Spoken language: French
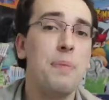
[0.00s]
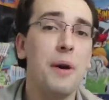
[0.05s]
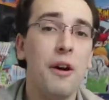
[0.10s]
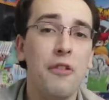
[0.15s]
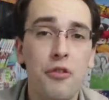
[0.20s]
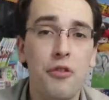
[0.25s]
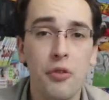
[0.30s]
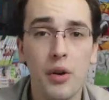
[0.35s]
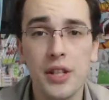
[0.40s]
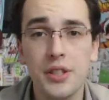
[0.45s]
Et
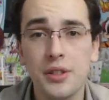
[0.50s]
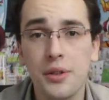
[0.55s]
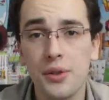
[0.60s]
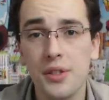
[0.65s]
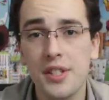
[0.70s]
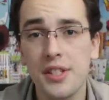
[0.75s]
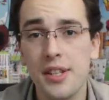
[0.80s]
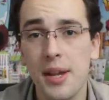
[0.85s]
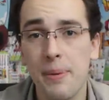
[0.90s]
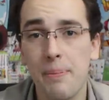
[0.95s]
parfois ce que
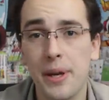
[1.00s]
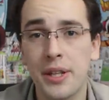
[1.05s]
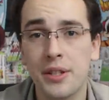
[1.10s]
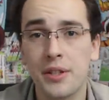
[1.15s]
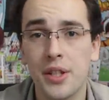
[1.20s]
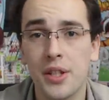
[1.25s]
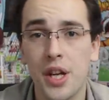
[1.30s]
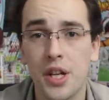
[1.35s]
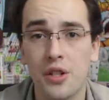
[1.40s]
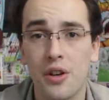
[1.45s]
disent les
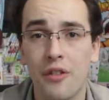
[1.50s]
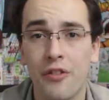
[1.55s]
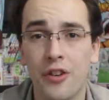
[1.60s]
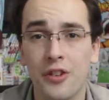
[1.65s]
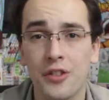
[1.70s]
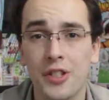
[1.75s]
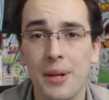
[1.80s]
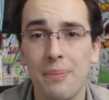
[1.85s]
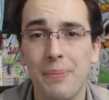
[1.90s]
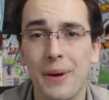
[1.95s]
personnages en
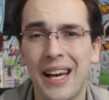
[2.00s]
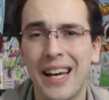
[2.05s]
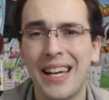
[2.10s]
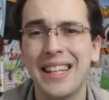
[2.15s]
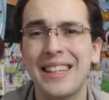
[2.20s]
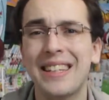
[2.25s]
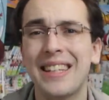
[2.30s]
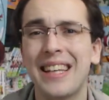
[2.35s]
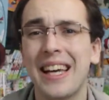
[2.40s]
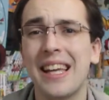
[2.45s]
français
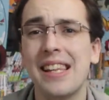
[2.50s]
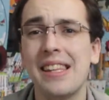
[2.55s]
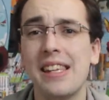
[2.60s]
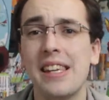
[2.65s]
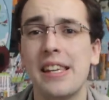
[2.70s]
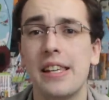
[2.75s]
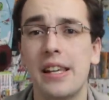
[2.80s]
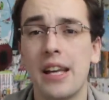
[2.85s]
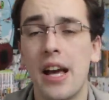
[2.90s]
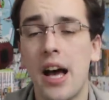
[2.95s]
paraît très
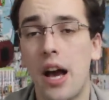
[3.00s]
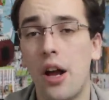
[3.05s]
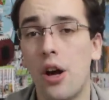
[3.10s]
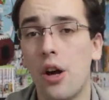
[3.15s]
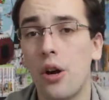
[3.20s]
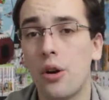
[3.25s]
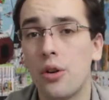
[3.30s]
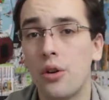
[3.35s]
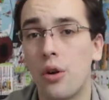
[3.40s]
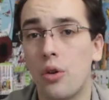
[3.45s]

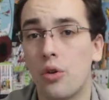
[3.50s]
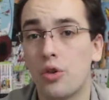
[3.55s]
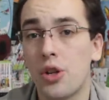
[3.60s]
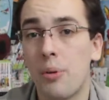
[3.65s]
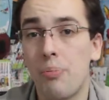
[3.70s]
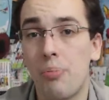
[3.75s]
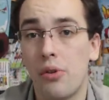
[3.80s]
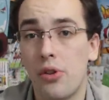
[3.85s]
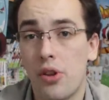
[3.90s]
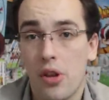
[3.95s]
alors qu'en
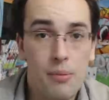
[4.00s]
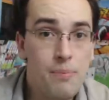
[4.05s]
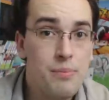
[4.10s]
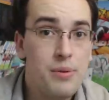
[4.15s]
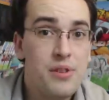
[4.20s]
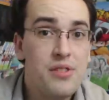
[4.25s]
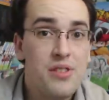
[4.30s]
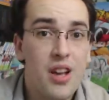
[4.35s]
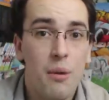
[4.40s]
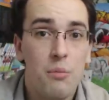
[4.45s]
japonais,
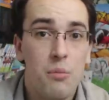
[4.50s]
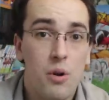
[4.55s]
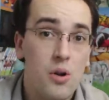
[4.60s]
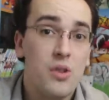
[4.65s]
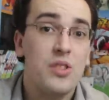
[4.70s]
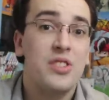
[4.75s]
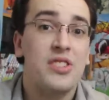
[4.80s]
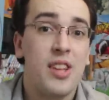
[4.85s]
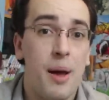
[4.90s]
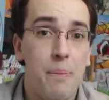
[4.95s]

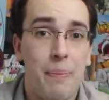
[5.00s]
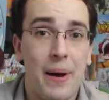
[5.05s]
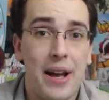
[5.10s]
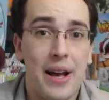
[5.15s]
bizarrement, ça